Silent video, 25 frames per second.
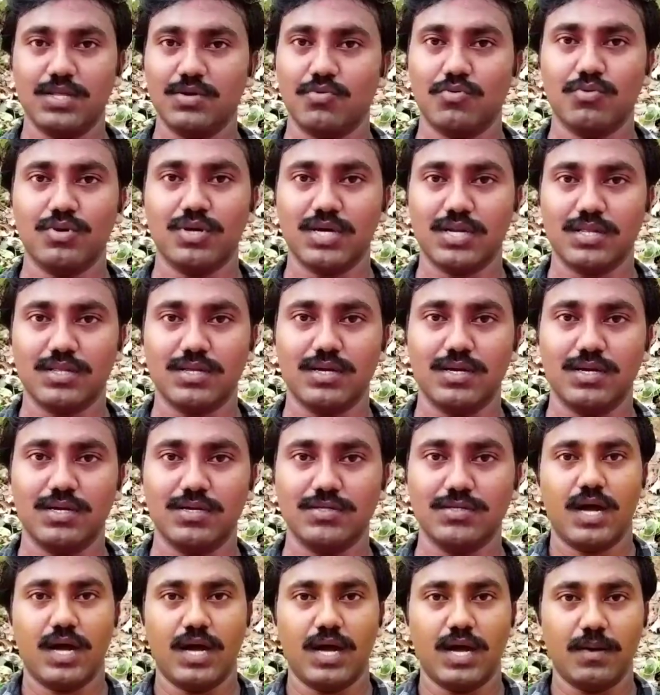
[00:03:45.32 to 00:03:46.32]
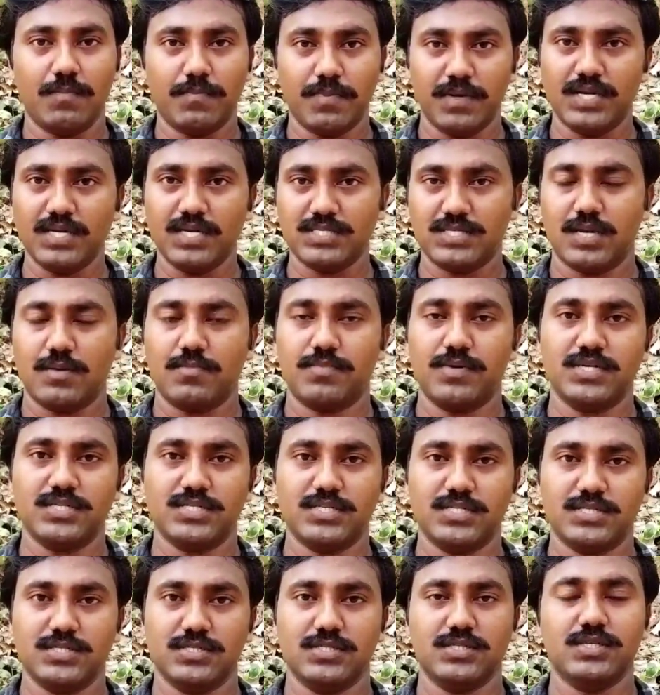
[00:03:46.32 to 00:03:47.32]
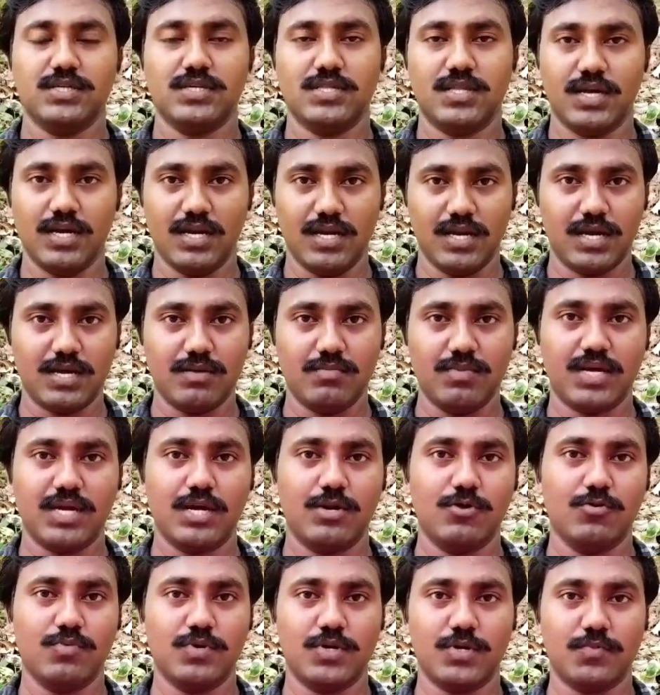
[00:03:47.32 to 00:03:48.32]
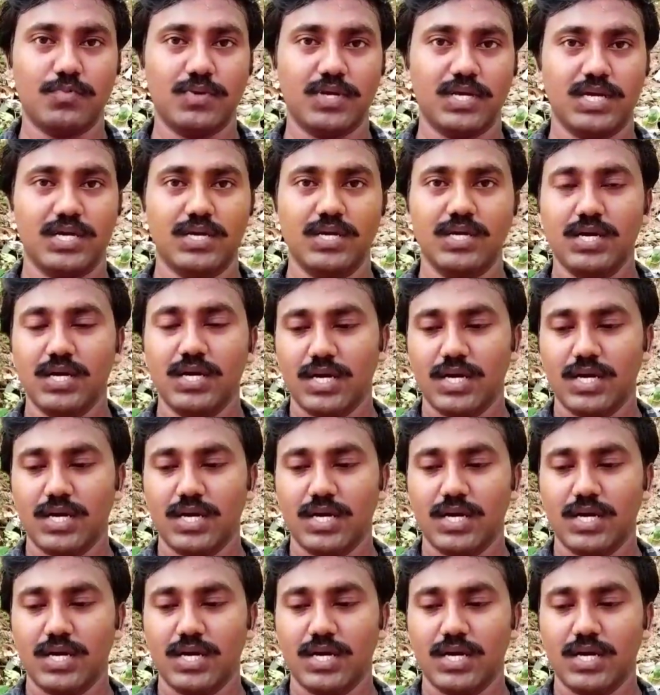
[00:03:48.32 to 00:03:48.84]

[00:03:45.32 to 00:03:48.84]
எதையும் கொடுக்கறதில்ல அப்பெண்டிக்ஸ் ஆப்ரேஷன் இதை எல்லாருமே கேள்விப்பட்டிருப்பீங்க